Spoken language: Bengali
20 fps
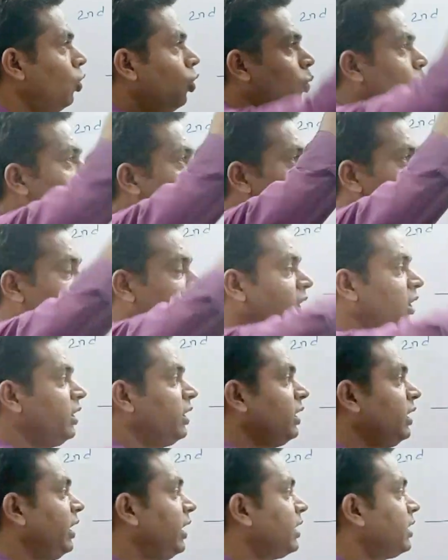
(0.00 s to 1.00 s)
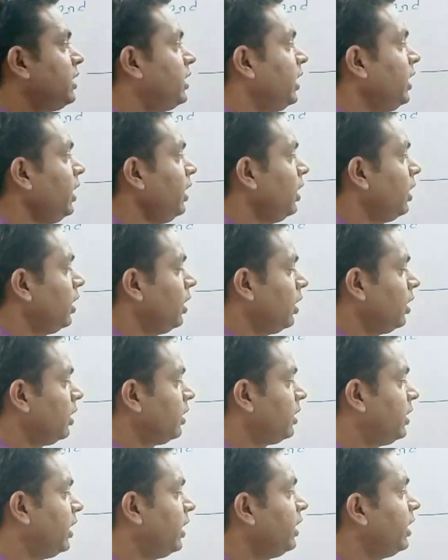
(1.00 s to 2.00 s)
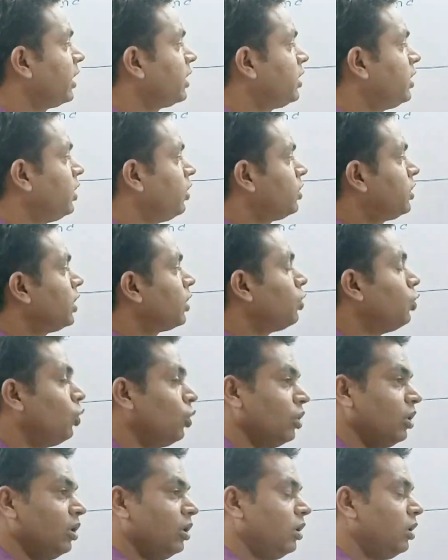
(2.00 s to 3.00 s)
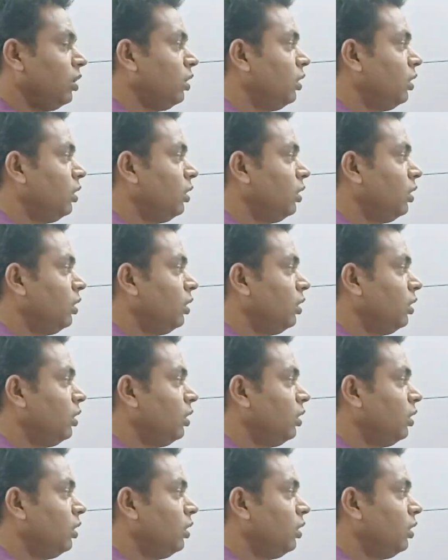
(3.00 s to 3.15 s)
ওপর দিয়ে যে দেখছে সে দেখছে হচ্ছে গোল